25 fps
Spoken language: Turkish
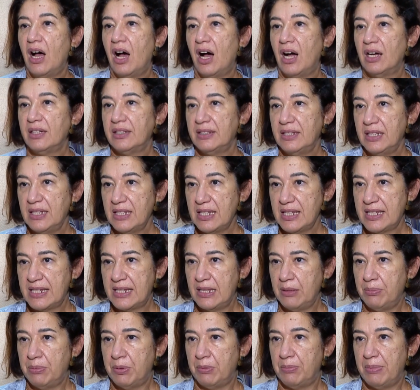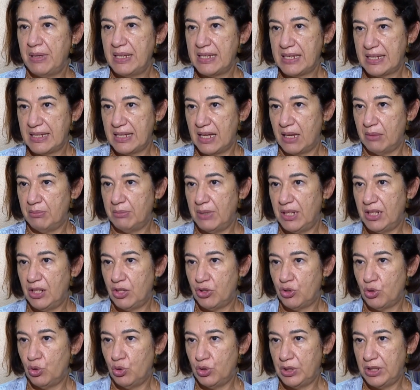Akdeniz tipi
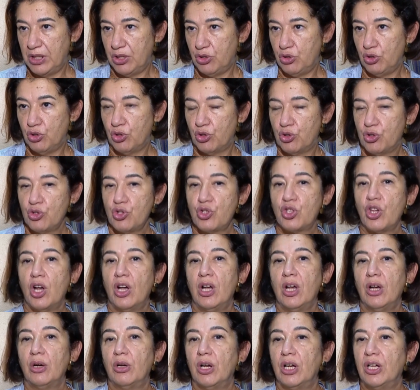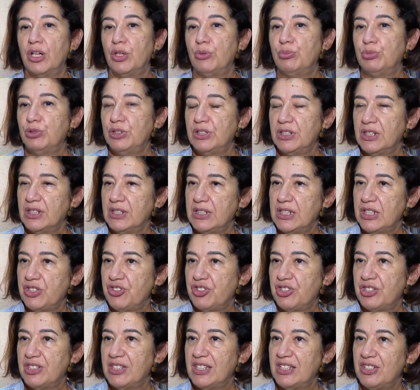beslenmeleri öneriyoruz kullanıyoruz. Ee, bunların
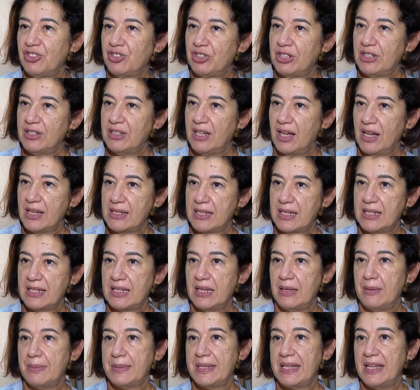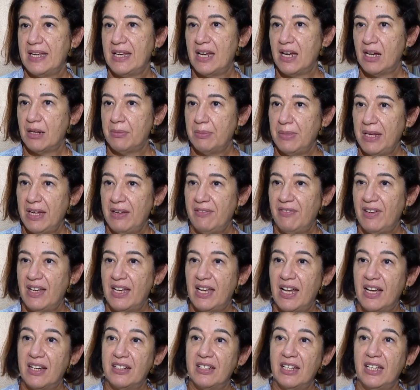içinde işte taze sebzeler,
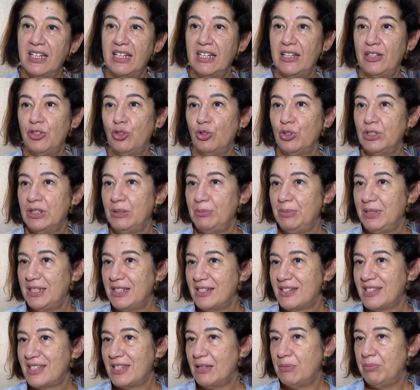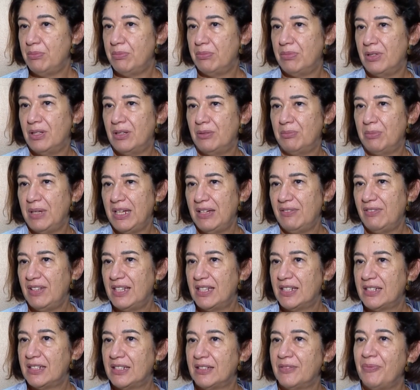meyveler, hele olabilirse e,
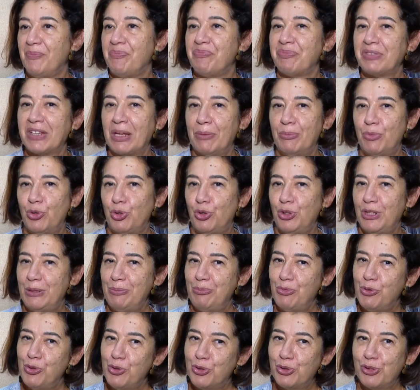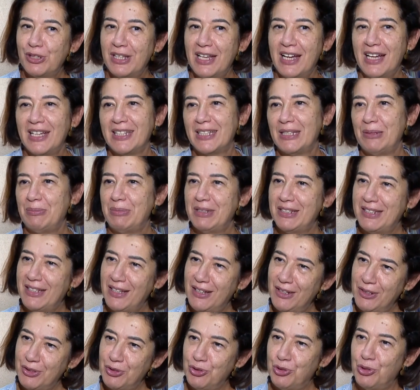meyvelerin böyle böğürtlen gibi
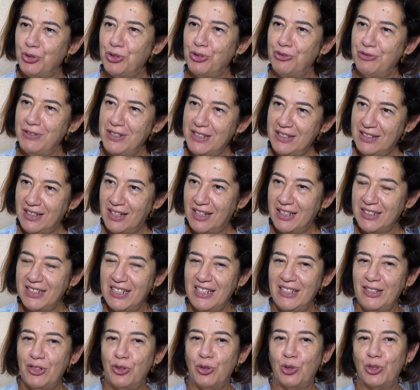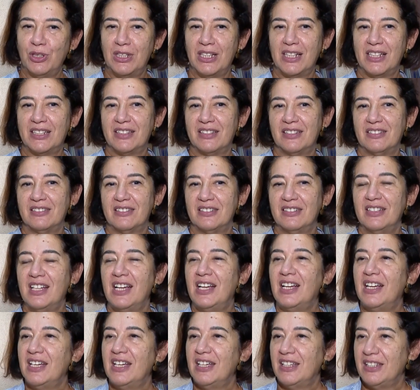daha koyu ve taneli olanları,
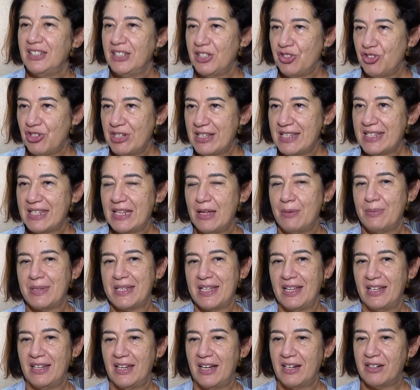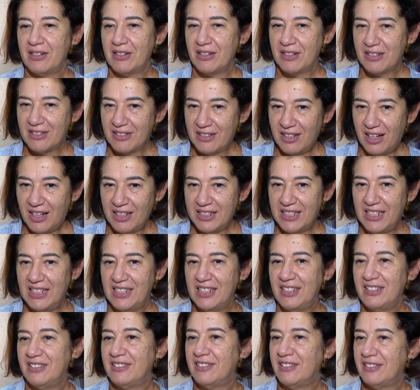yeşil sebzeler,
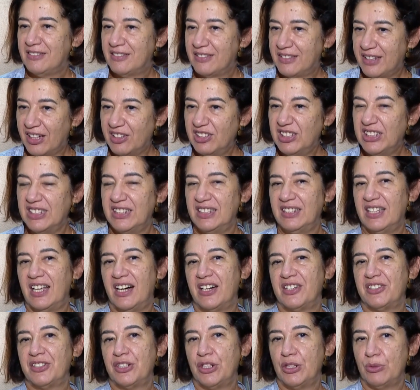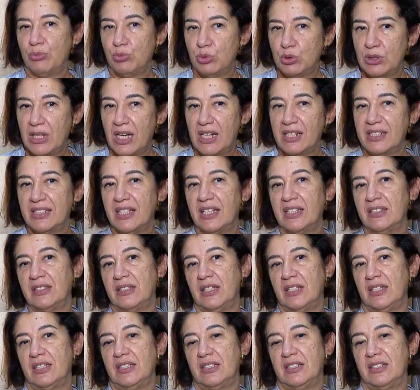taneli tahıllar bunlardan
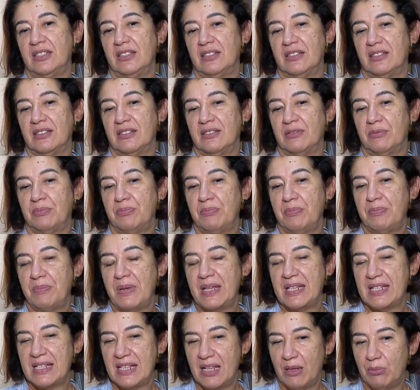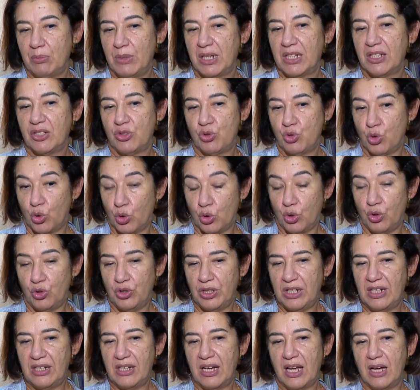e, beslenmek çok
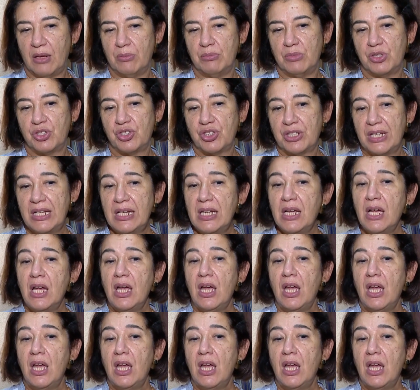önerilen bir şey.